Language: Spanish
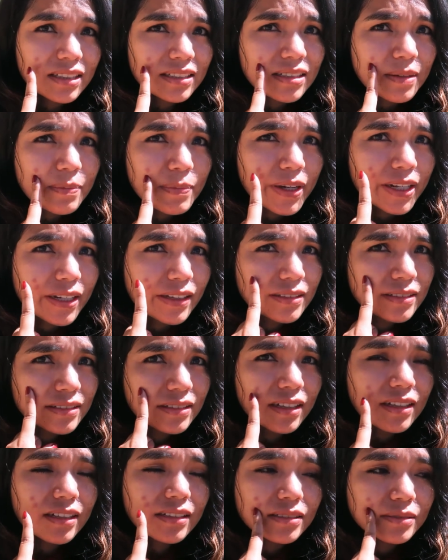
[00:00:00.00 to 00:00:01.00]

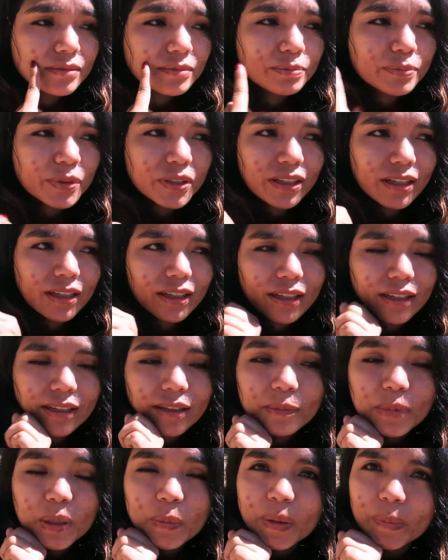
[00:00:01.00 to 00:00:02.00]
desaparezcan porque
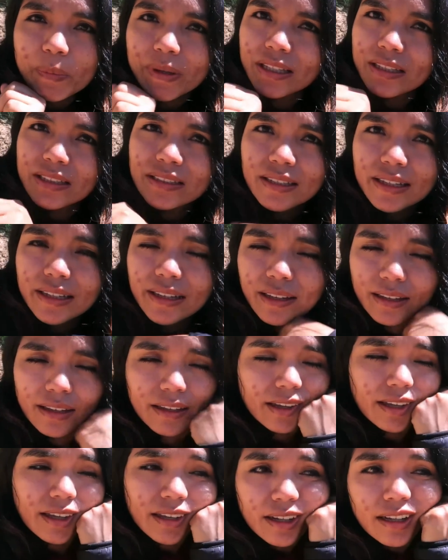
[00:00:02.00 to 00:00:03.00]
mi papá dice
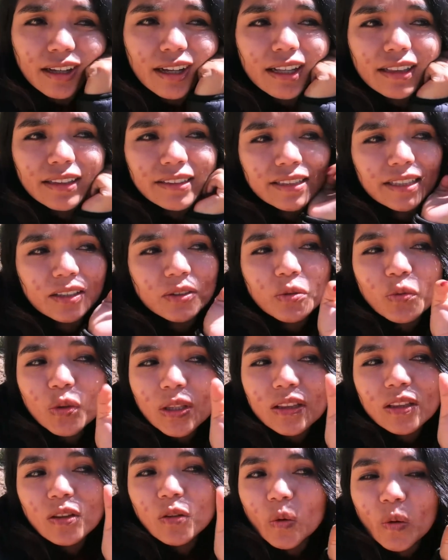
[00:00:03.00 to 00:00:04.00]
que al ser
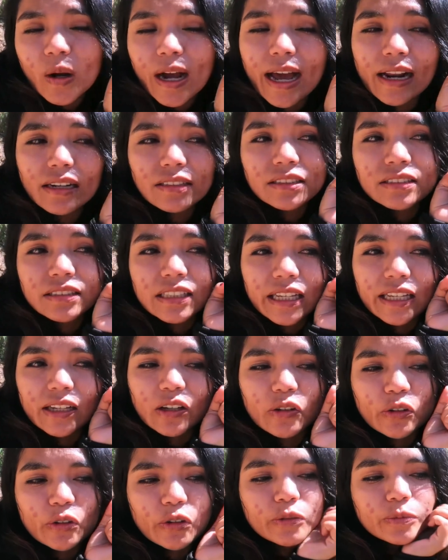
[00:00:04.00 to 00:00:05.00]
un lugar
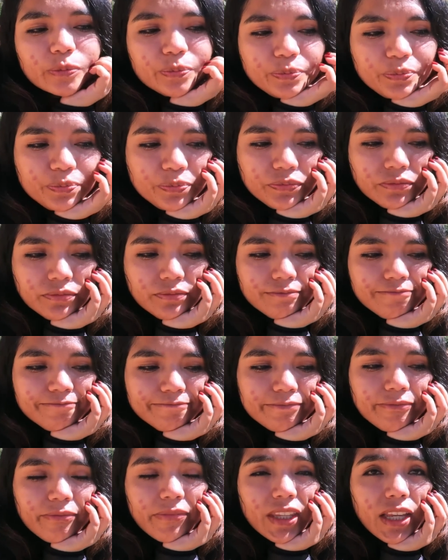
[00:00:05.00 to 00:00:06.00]
seco
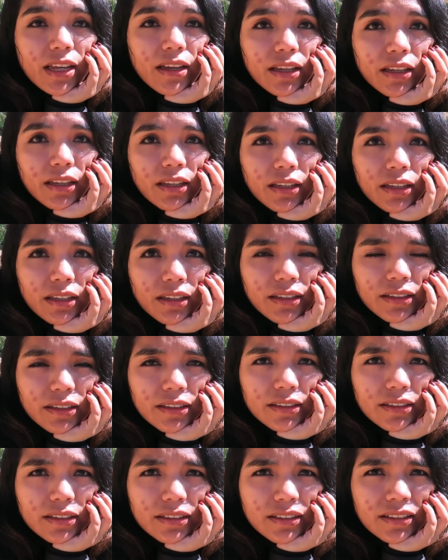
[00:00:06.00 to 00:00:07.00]

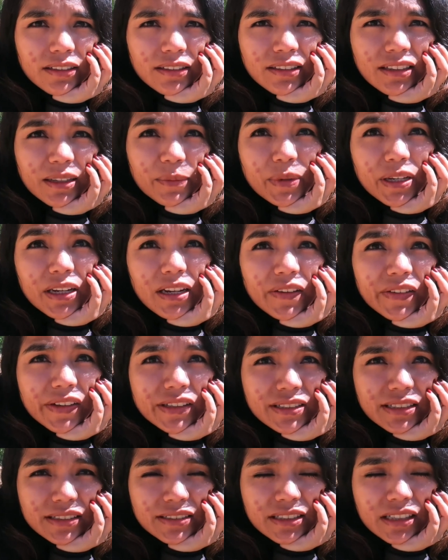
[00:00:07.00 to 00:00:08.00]
y, también a la
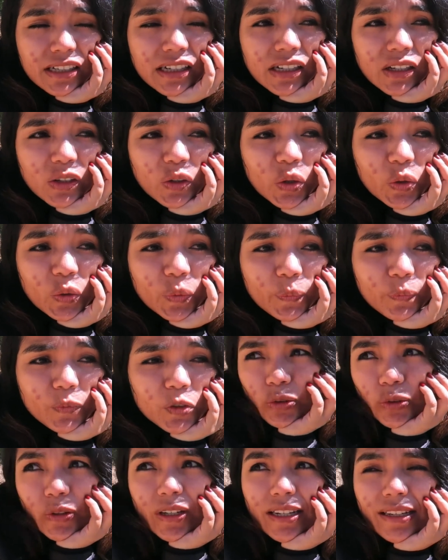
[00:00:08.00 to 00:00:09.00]
vez hace calor,
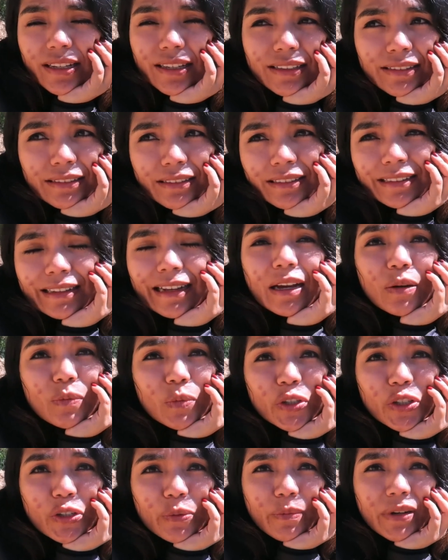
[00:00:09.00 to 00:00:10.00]
suele secar
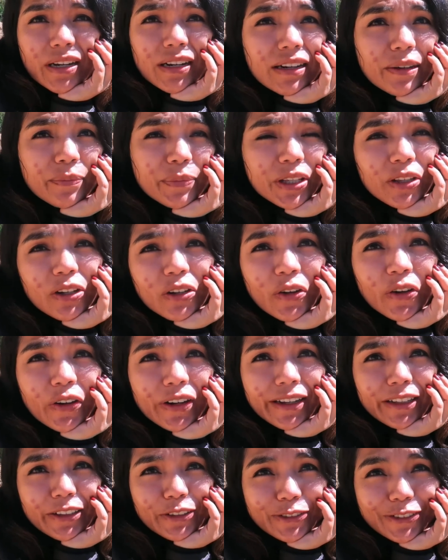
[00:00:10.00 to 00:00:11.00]
mucho más rápido los
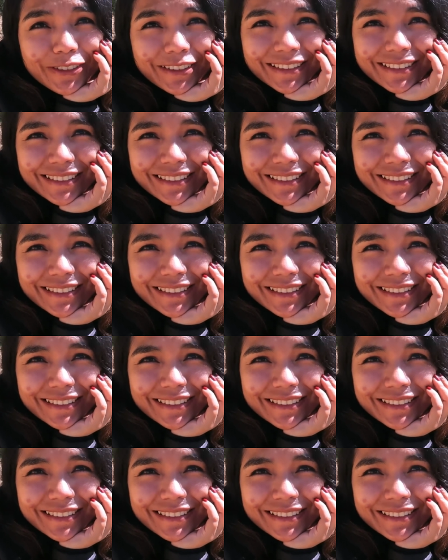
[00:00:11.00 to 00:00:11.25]
granos.